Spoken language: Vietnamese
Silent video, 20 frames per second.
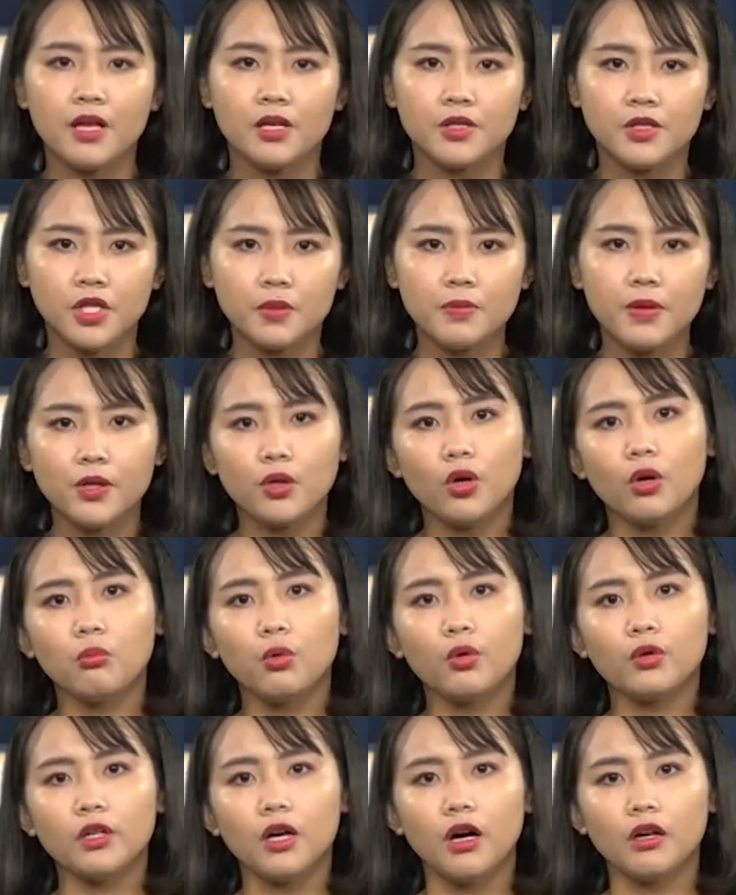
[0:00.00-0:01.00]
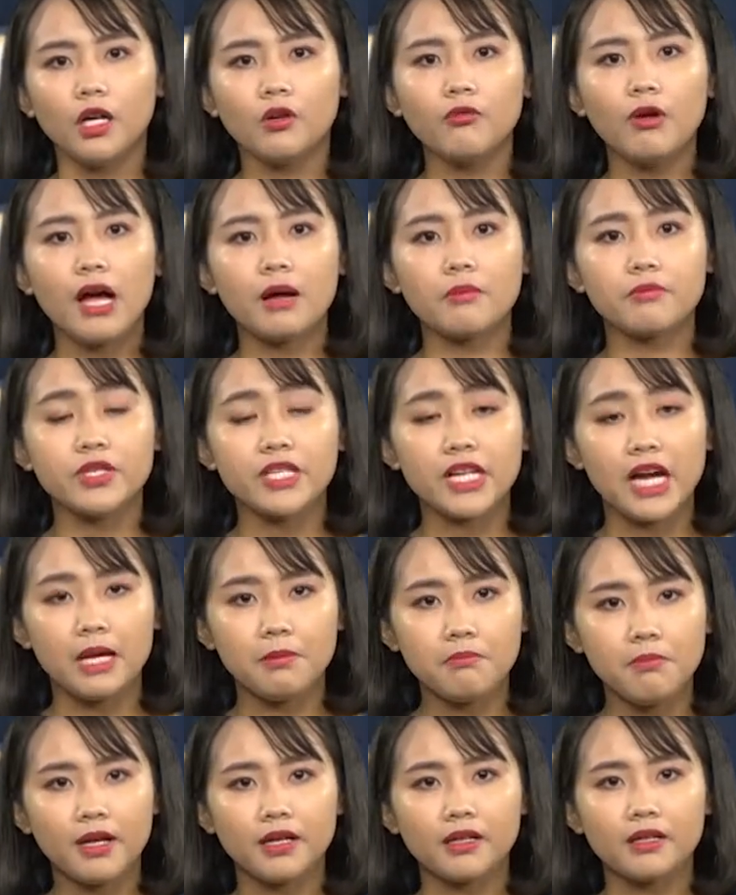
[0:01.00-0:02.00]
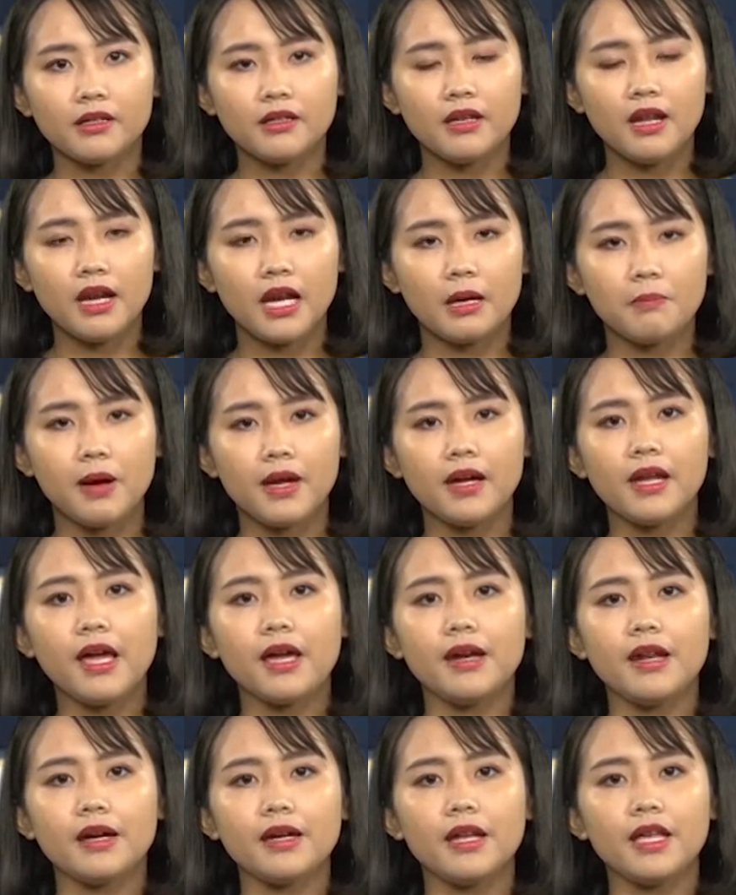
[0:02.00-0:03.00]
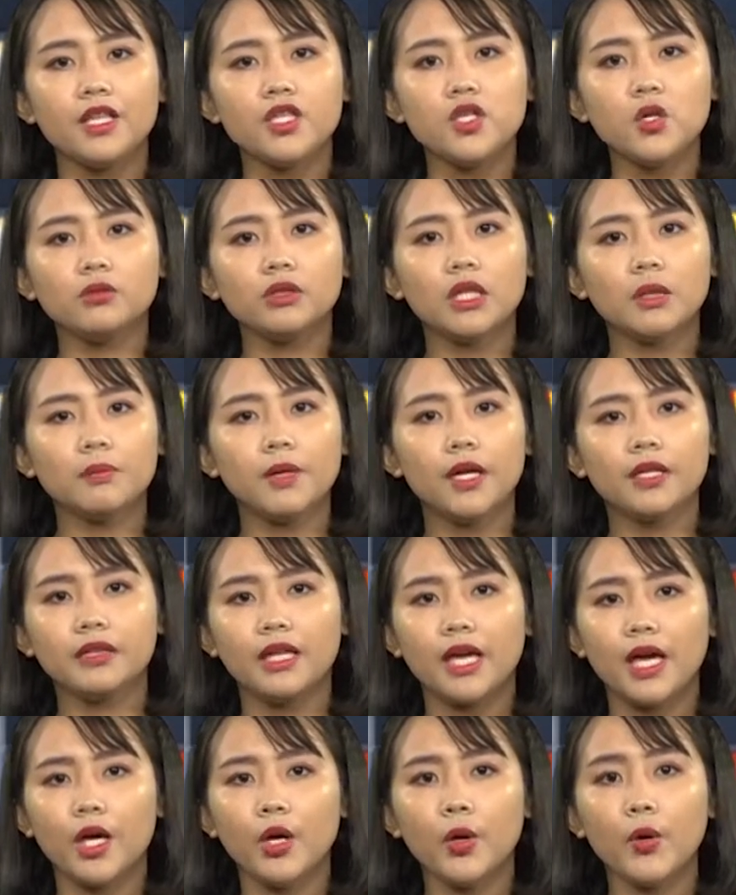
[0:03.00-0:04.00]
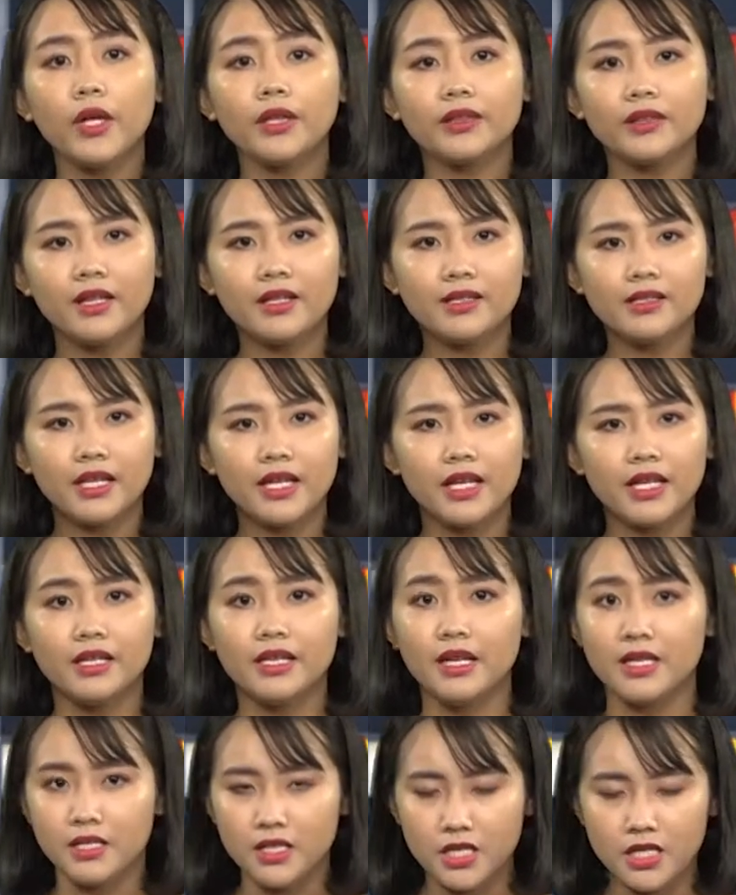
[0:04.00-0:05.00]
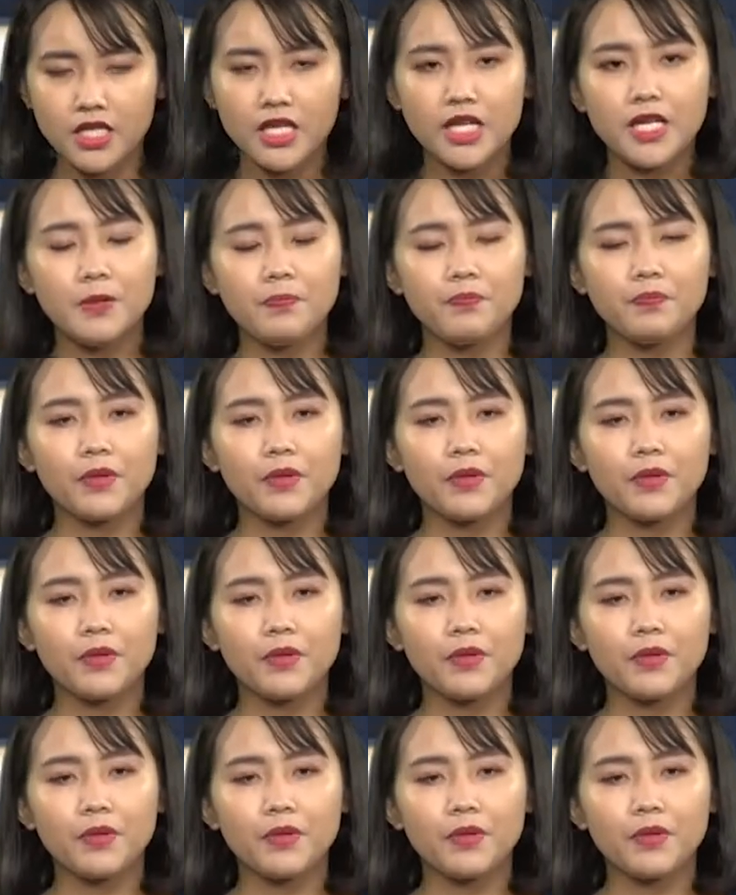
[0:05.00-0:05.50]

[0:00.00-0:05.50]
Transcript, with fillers: do bị nổi mụn ở góc hàm trái mặt nên là bà Đê đã đến trung tâm y tế huyện Tân Kỳ để chữa trị.